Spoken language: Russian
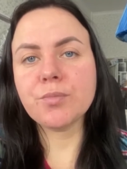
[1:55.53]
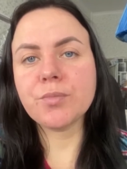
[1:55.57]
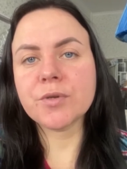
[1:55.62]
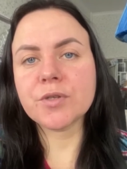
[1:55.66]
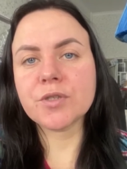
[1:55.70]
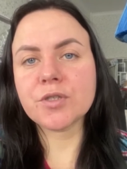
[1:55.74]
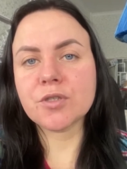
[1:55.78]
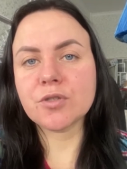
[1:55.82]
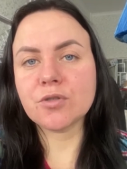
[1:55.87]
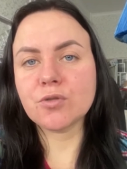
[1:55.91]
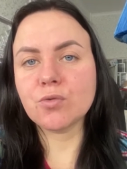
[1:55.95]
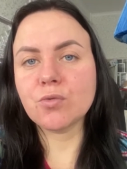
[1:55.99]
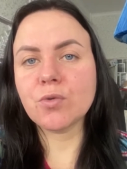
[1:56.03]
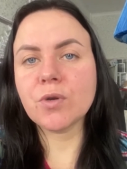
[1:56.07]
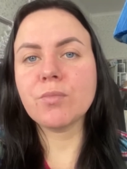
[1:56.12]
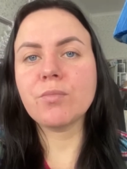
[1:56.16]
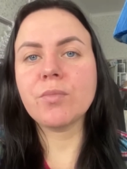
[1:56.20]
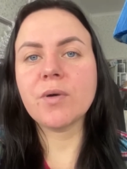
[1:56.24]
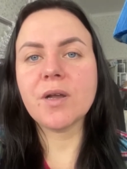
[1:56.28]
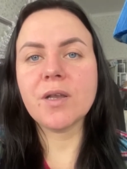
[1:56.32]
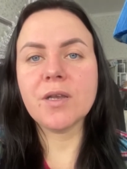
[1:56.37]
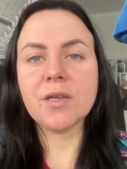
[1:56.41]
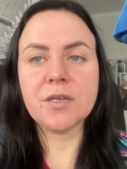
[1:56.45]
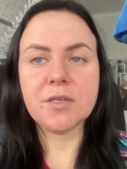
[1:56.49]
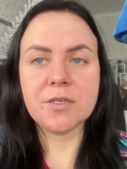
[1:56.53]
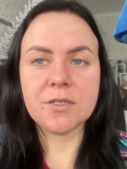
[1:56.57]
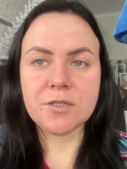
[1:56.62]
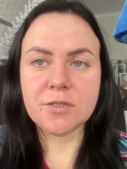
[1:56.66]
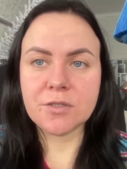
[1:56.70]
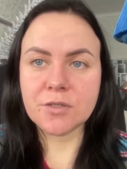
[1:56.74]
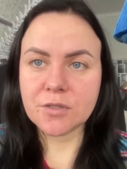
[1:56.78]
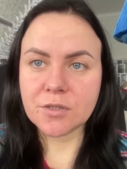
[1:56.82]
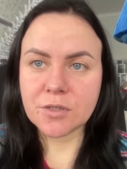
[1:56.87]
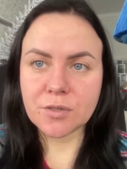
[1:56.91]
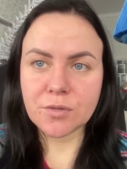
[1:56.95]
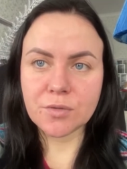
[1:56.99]
процедура
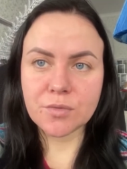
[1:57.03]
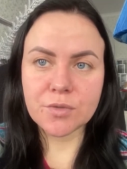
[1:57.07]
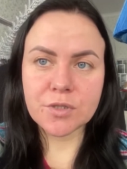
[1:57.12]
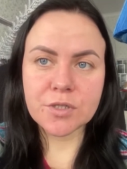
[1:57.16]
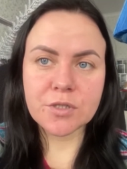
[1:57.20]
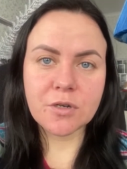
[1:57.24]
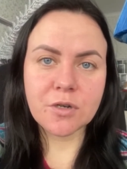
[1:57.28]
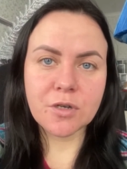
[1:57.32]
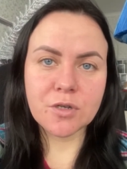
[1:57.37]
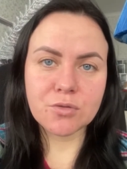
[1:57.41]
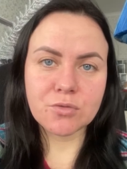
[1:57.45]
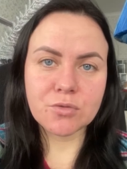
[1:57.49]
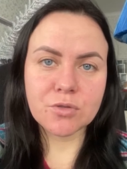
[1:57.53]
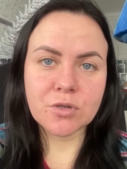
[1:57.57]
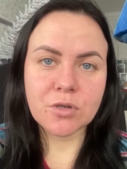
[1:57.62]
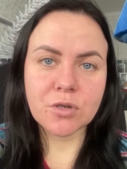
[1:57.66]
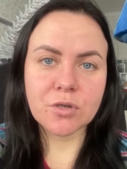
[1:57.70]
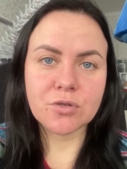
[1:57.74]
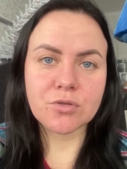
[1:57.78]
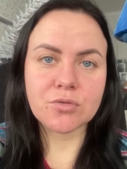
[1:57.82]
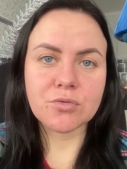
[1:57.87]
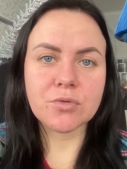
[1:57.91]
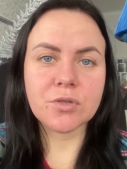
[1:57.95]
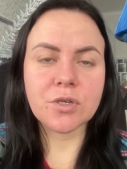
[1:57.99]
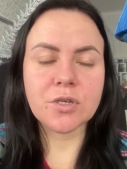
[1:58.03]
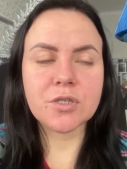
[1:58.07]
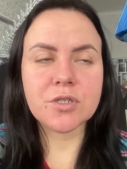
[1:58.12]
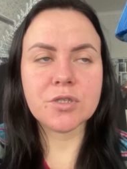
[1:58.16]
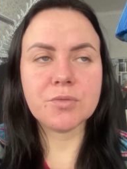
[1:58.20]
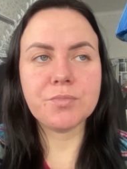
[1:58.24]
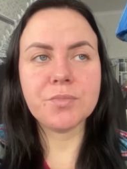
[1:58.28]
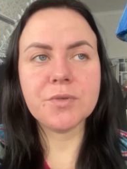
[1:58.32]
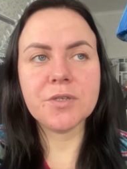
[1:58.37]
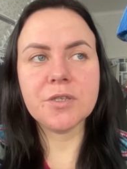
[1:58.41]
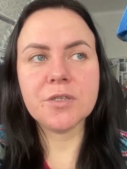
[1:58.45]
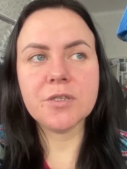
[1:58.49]
болезненная, сразу скажу.
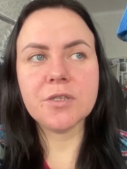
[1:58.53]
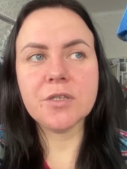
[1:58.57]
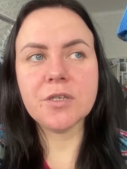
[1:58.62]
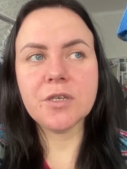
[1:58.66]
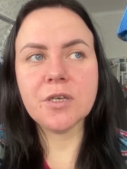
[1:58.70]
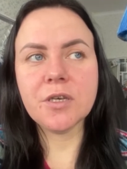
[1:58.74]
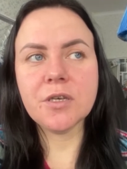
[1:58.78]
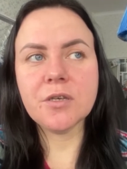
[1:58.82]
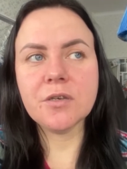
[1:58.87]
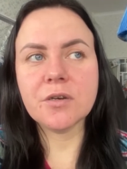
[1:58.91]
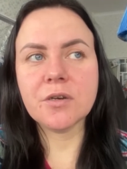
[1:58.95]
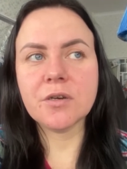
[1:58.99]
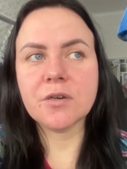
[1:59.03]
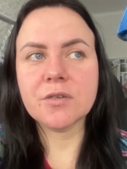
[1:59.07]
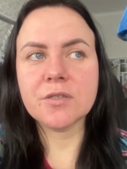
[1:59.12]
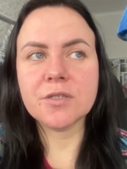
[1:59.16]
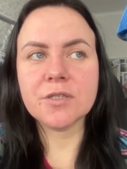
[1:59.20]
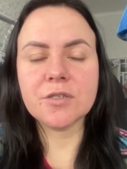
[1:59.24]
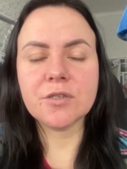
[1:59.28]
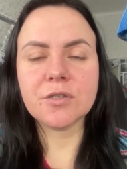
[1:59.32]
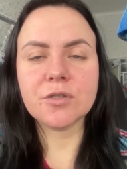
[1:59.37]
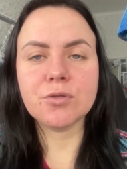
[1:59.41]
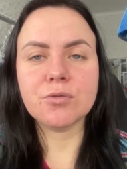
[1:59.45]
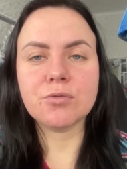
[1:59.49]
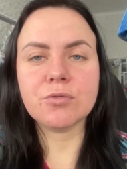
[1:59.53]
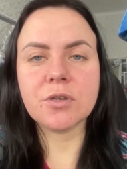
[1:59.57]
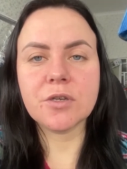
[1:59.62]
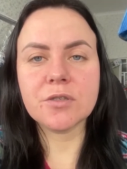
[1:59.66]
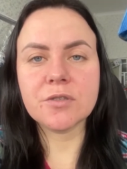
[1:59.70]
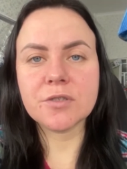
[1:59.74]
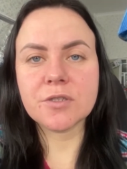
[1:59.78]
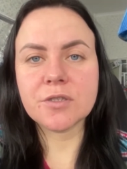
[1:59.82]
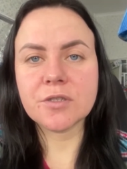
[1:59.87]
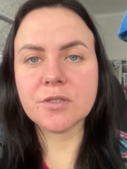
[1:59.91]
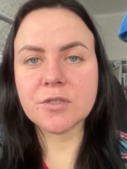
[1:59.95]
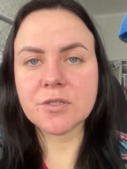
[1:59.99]
Даже перед ней а, делают
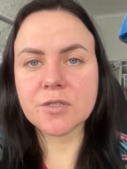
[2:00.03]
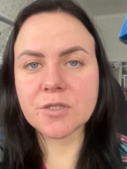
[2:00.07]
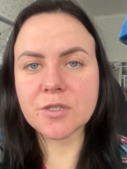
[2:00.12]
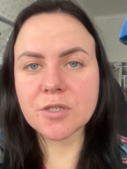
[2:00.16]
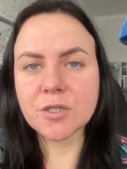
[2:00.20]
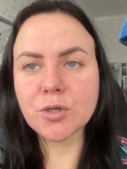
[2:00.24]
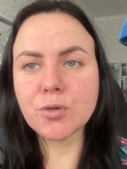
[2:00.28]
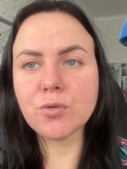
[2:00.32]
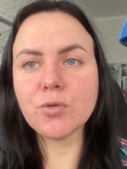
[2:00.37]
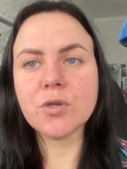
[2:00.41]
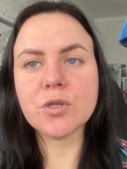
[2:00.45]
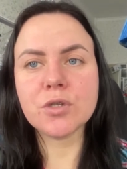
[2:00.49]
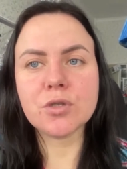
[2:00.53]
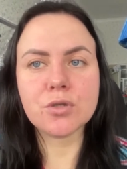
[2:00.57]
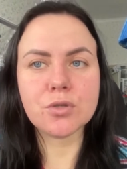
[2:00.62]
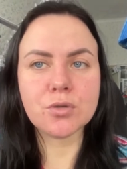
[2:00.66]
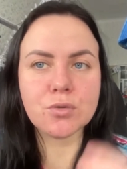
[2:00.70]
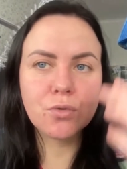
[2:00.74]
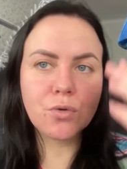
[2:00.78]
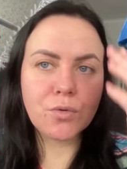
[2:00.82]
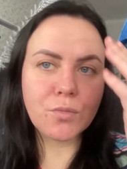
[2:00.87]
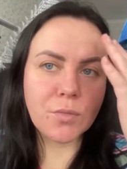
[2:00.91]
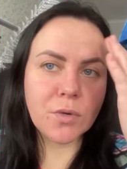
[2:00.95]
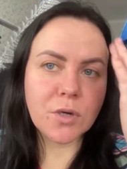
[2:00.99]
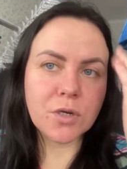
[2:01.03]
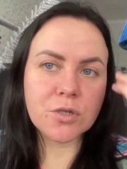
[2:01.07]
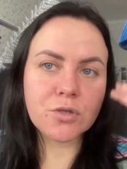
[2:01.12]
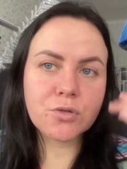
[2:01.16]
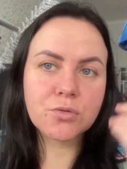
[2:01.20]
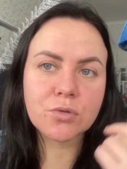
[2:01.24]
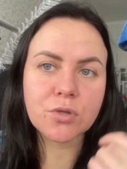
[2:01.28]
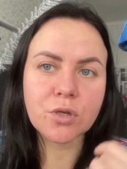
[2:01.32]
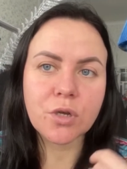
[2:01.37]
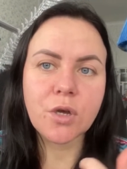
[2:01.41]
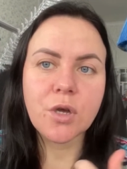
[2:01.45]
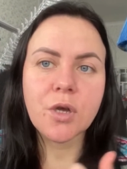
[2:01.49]
анестезию, лицо
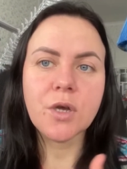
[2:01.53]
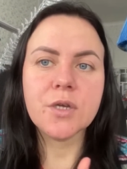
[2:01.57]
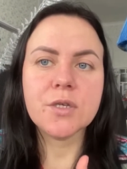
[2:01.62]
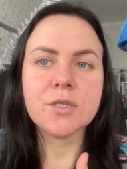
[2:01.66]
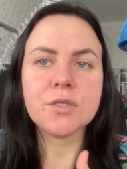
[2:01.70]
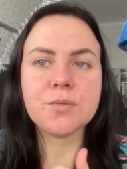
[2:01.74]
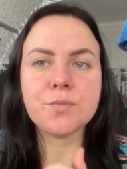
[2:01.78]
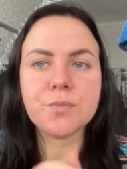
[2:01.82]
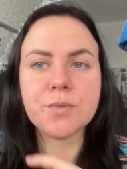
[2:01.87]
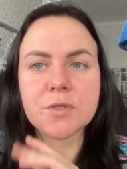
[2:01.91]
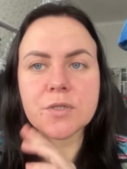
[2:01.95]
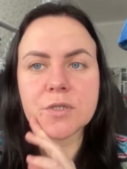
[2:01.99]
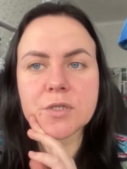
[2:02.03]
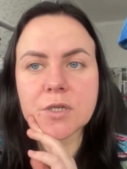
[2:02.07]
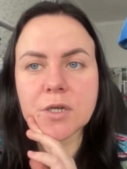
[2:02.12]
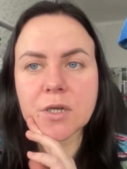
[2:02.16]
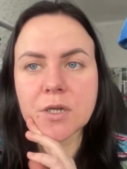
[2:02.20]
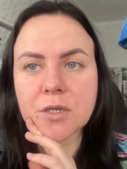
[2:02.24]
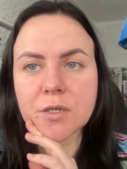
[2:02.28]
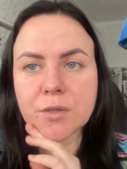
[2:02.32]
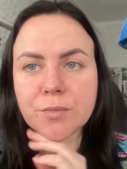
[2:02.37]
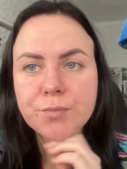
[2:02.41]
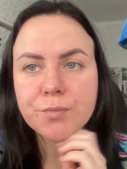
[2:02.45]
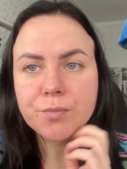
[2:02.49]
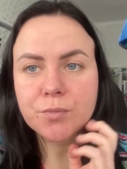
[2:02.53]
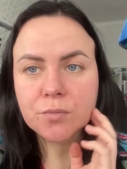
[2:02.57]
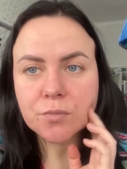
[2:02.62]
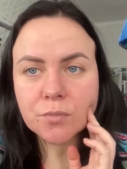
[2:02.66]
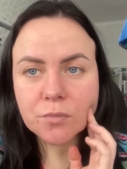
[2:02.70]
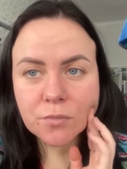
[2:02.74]
мажут специальным